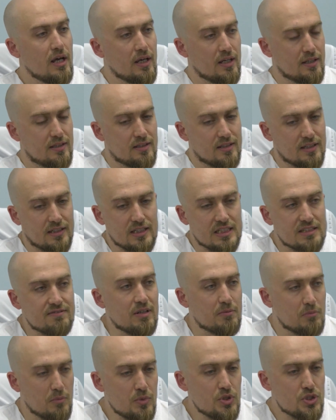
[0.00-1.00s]
Это так
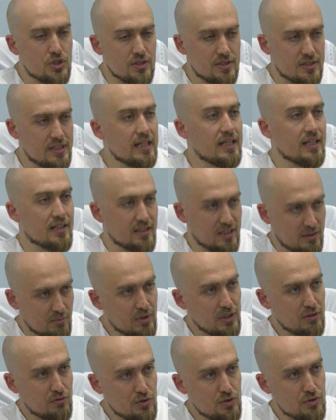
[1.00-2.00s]
называемый мышечно-скелетный
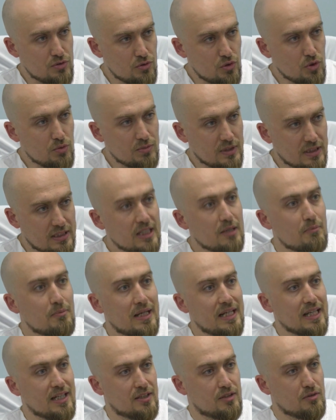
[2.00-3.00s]
болевой синдром, когда
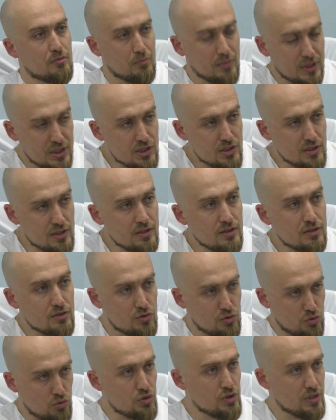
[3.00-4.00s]
болят мышцы,
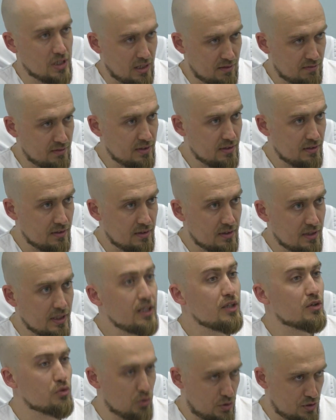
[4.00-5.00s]
суставы
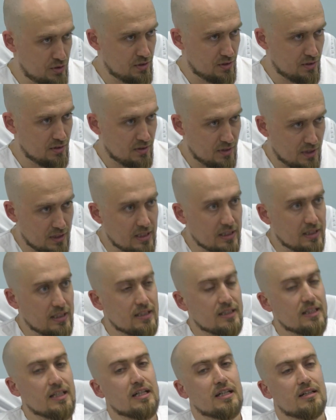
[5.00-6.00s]
или кости. Это
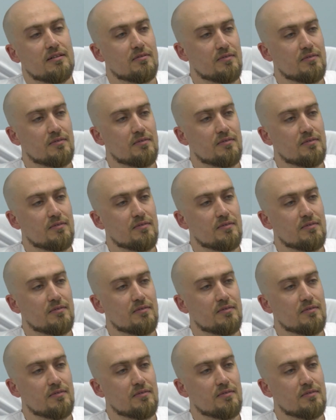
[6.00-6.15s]
когда